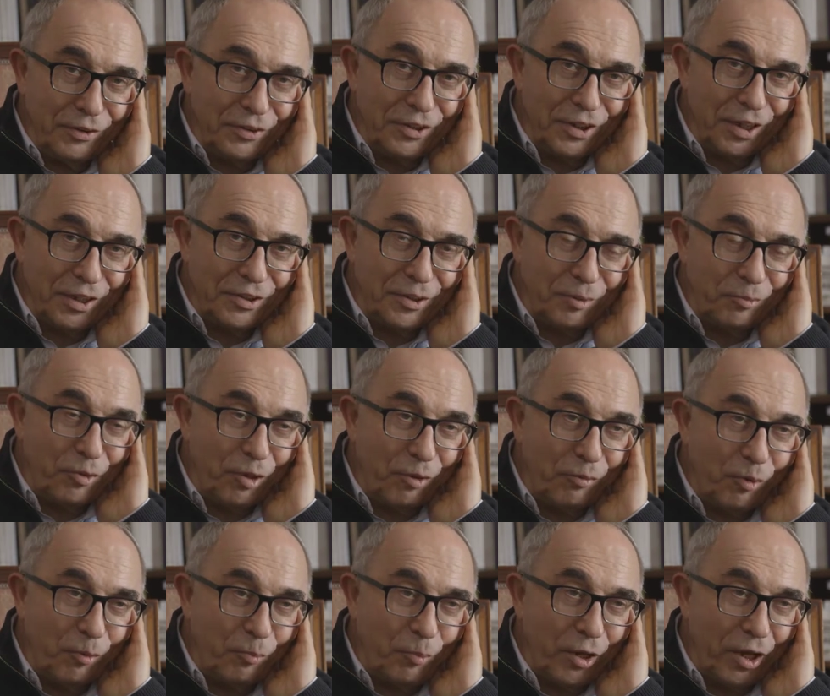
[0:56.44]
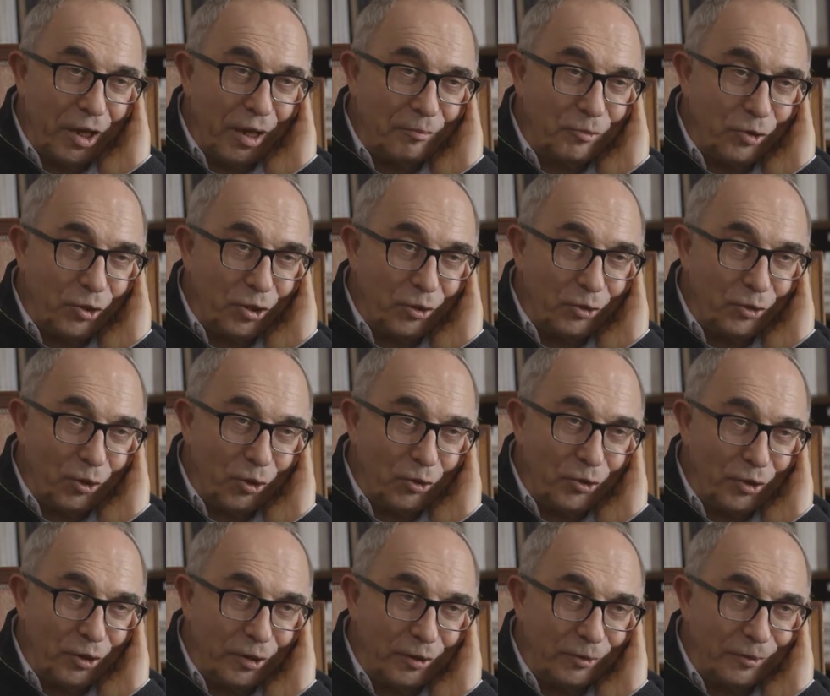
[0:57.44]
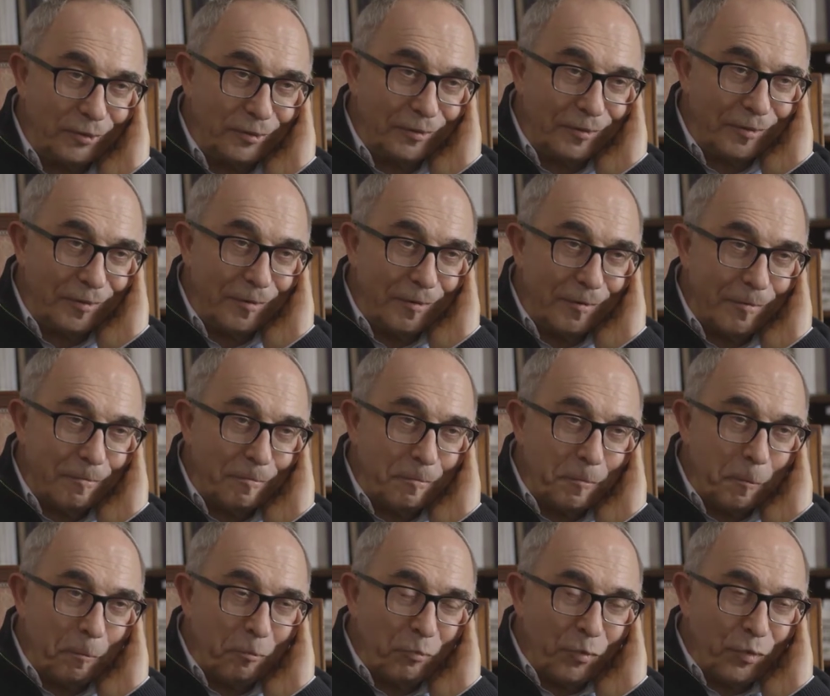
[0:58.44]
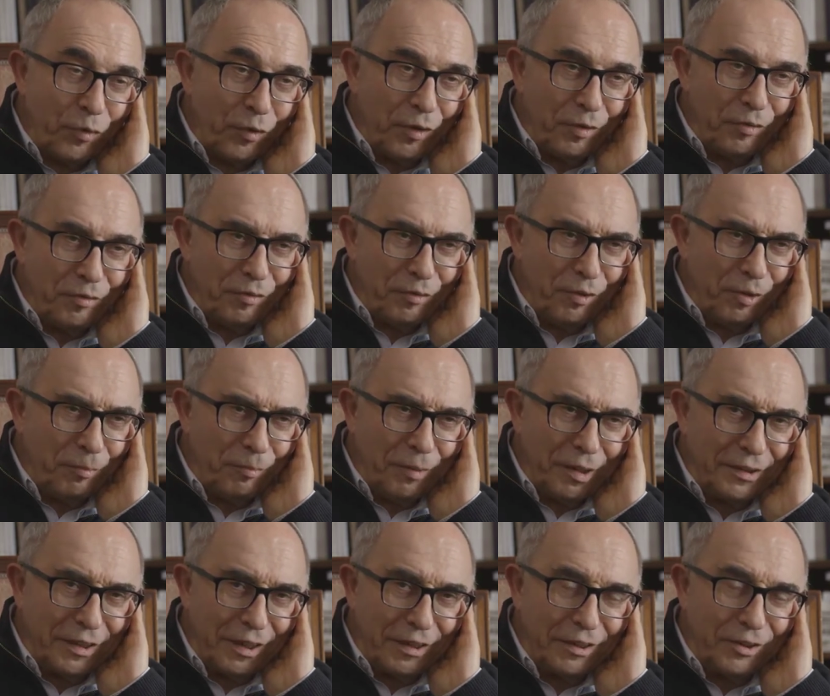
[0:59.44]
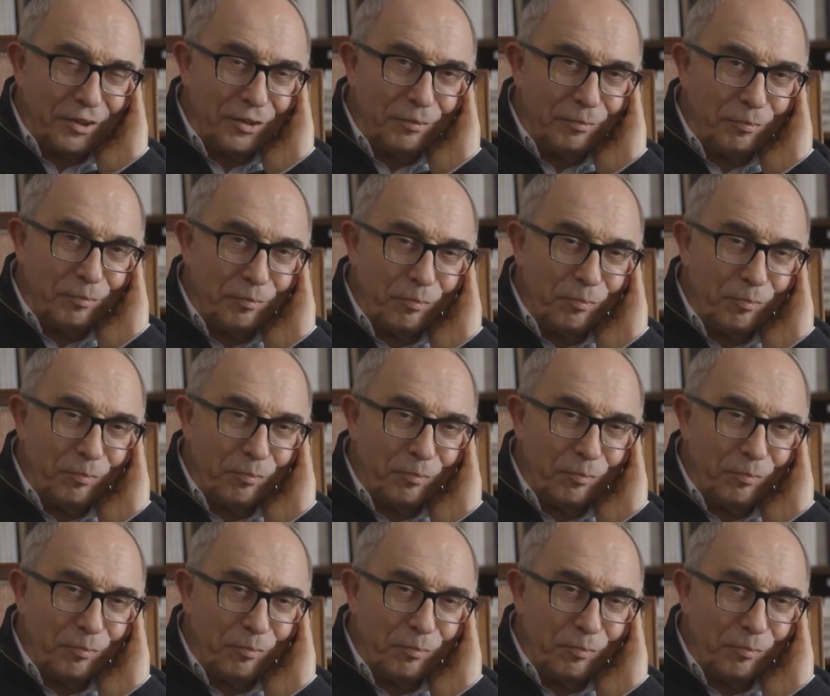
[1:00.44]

zaakceptował. E, e, Pojechałem do niego do Londynu. On ma taki